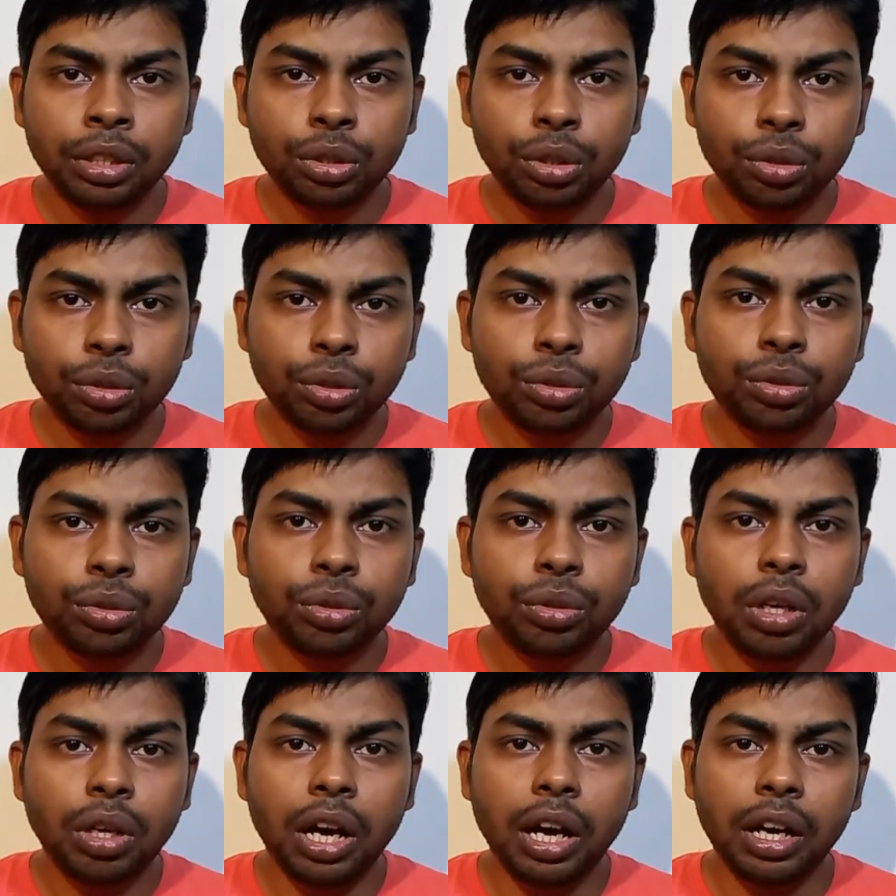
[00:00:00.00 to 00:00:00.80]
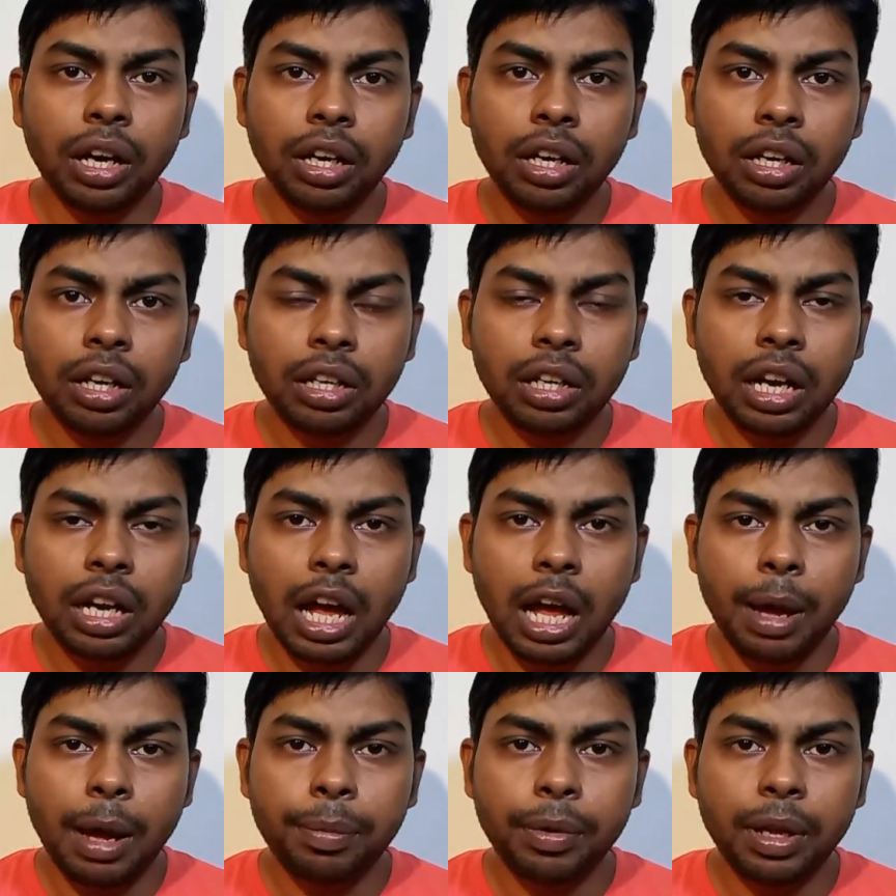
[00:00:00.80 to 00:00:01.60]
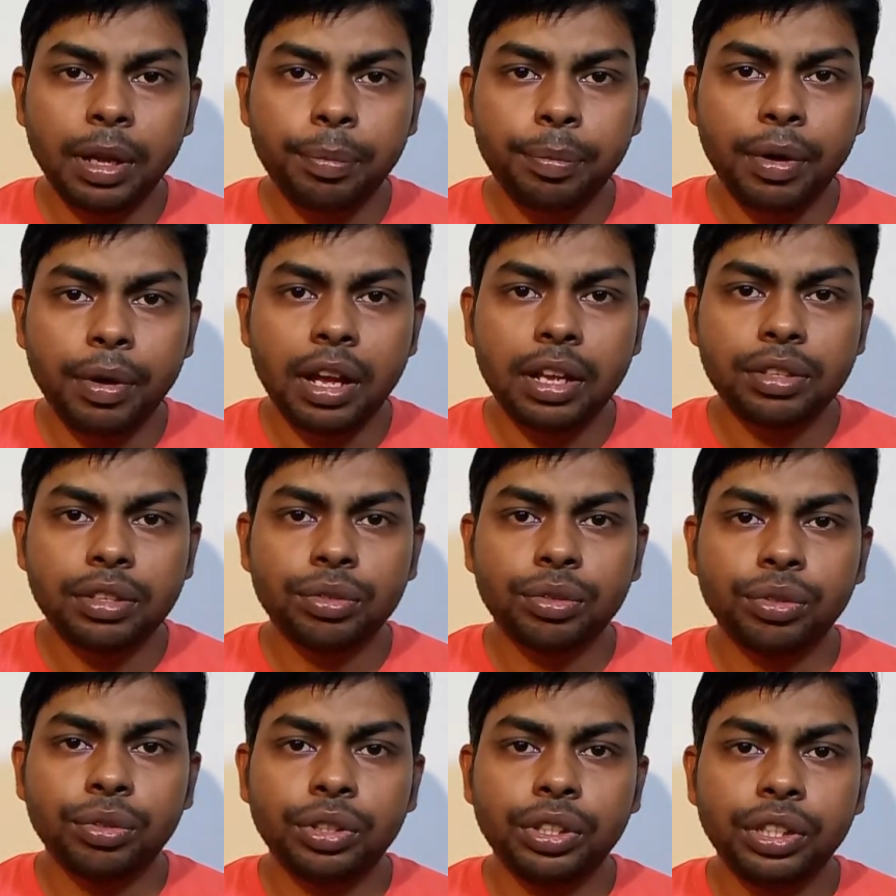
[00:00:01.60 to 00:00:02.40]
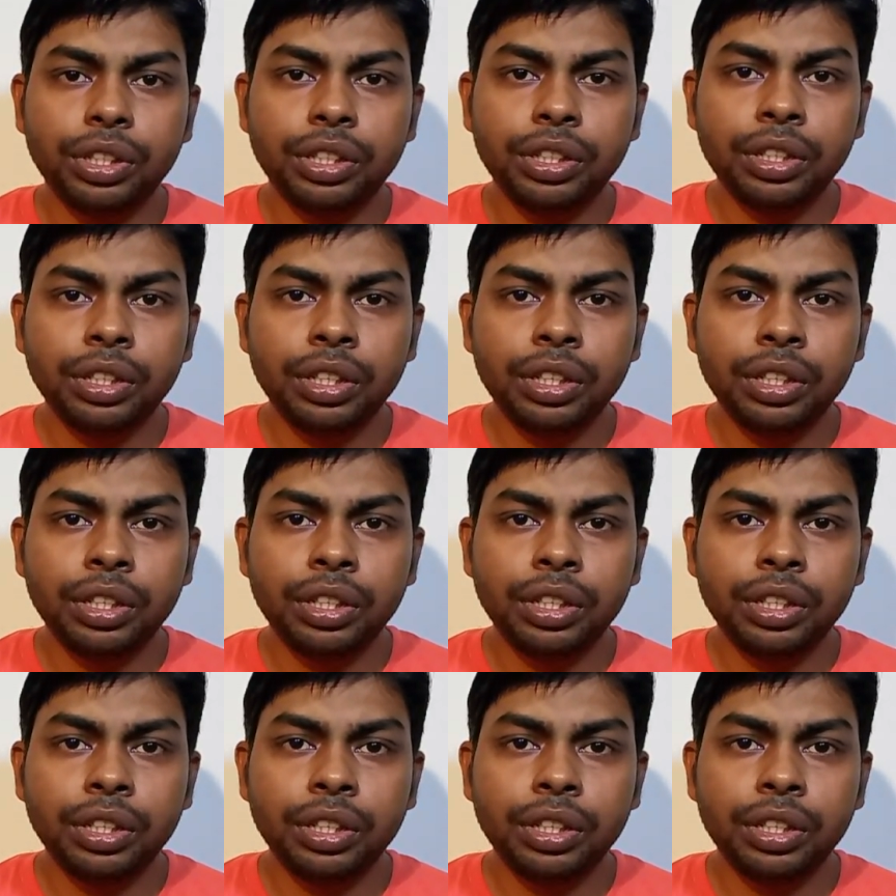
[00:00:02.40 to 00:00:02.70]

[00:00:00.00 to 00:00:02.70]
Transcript: तो दोस्तों अगर आपके पास कोई